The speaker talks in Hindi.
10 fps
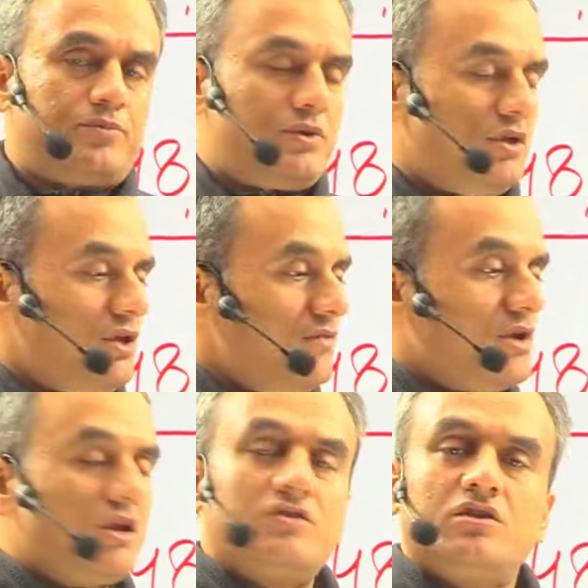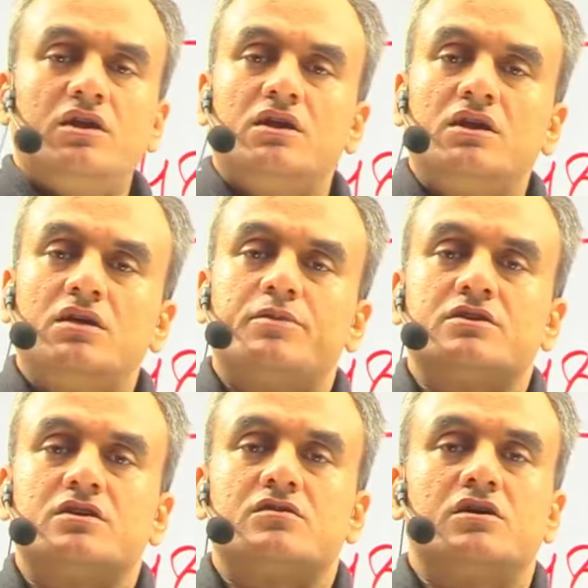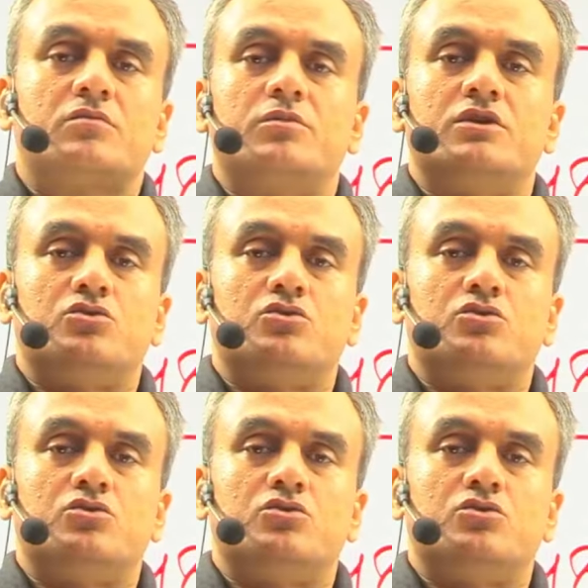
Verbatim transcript: ये मान के चलिए कि ये पचास लाख प्लस हो